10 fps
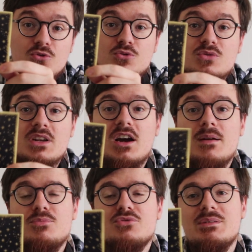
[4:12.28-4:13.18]
aujourd'hui on est
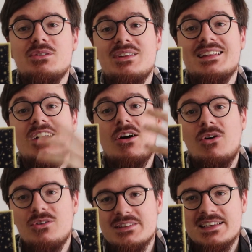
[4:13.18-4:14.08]
quand même plus habitué à des
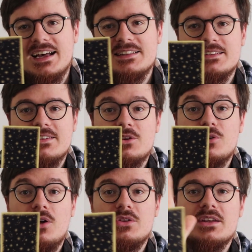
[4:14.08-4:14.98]
grandes cartes, c'est vrai
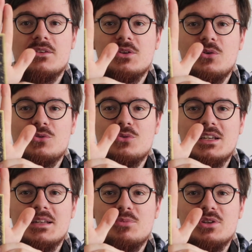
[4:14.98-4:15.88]
que là on, est, on, est, se
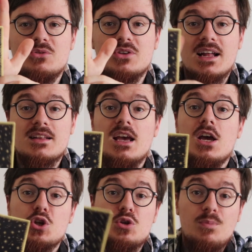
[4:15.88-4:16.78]
retrouve avec des petites cartes
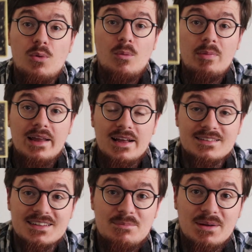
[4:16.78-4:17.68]
qui pourront plaire
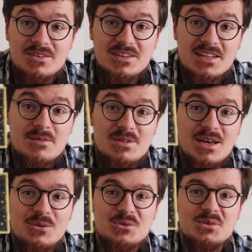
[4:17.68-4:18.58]
à certaines personnes qui aiment
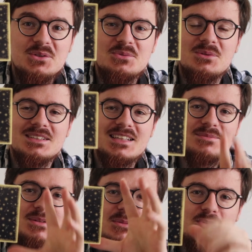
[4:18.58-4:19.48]
bien retrouver justement cet
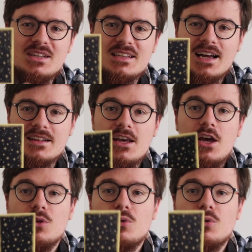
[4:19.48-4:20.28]
aspect des petites cartes.